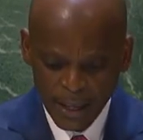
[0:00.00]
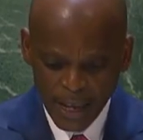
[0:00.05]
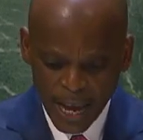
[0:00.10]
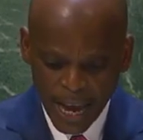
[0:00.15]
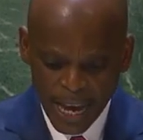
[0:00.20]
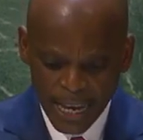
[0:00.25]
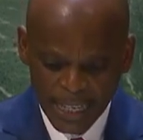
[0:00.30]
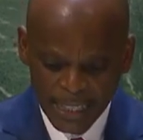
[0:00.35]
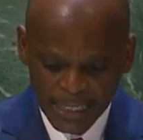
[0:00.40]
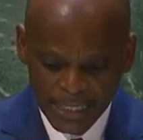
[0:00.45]

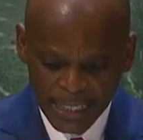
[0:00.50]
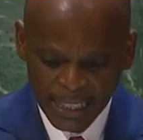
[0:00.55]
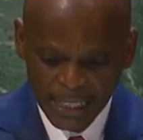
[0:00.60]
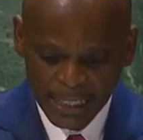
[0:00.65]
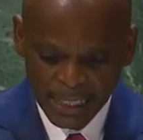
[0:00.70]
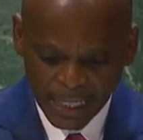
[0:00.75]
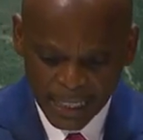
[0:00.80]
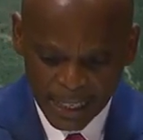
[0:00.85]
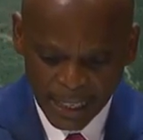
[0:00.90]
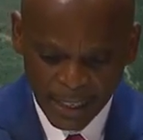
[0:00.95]
a été
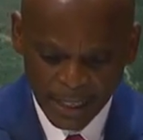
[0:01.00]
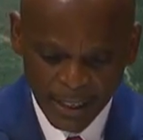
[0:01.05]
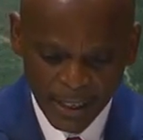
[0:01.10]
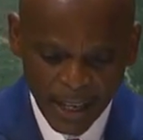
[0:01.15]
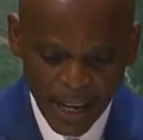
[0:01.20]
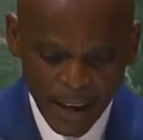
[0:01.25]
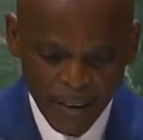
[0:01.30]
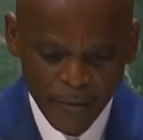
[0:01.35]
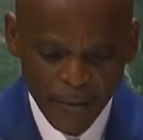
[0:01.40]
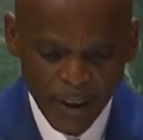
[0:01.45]
créé
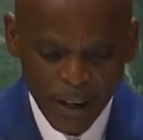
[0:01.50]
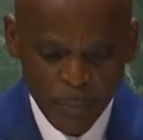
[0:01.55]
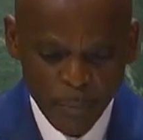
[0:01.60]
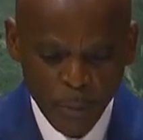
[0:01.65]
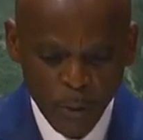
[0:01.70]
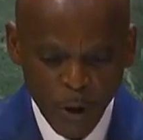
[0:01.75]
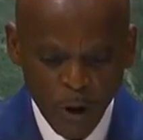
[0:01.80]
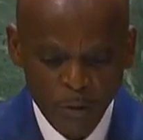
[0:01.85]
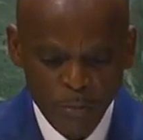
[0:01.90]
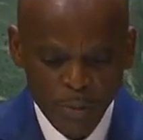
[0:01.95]
avec
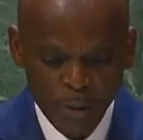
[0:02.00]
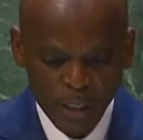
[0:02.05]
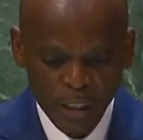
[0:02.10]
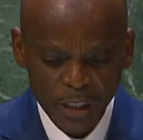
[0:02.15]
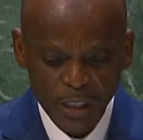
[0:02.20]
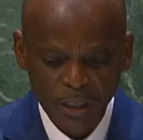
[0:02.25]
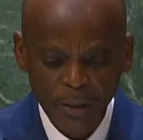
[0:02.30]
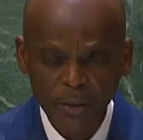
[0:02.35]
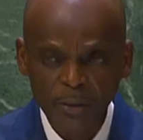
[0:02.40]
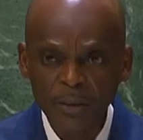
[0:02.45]
pour
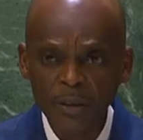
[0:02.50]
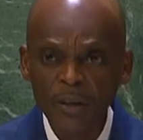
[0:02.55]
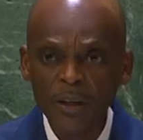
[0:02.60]
ambition